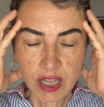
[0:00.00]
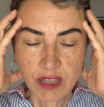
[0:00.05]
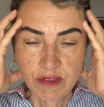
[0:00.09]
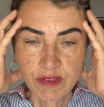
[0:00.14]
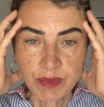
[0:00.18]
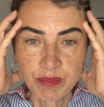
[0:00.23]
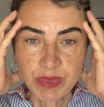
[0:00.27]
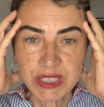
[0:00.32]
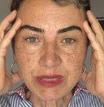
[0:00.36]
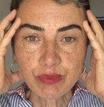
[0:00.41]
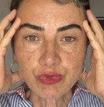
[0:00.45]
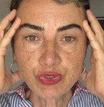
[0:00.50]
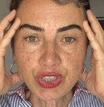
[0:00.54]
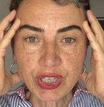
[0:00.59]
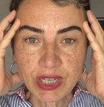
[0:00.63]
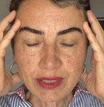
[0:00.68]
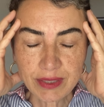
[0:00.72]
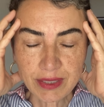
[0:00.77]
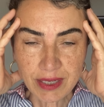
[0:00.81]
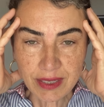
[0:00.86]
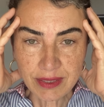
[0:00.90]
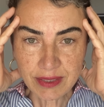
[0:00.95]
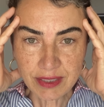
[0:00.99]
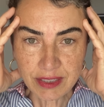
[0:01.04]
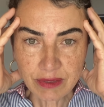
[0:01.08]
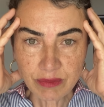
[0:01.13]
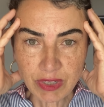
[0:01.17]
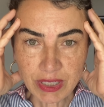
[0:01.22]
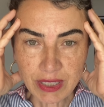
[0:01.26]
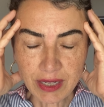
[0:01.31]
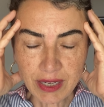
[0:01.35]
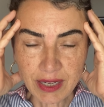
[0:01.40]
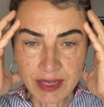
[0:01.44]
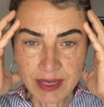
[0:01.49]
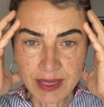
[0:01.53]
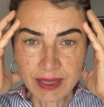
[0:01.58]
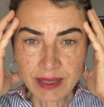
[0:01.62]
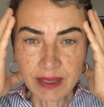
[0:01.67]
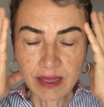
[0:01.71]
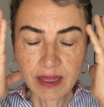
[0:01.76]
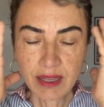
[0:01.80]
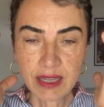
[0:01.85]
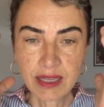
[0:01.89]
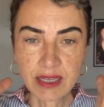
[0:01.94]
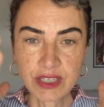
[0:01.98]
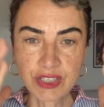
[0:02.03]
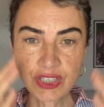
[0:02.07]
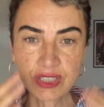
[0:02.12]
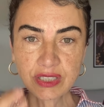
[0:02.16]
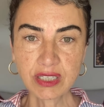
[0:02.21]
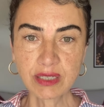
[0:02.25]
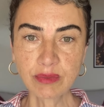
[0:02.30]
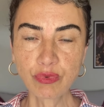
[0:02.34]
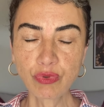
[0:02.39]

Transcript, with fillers: Ve biz bu canlandırmalarla içinde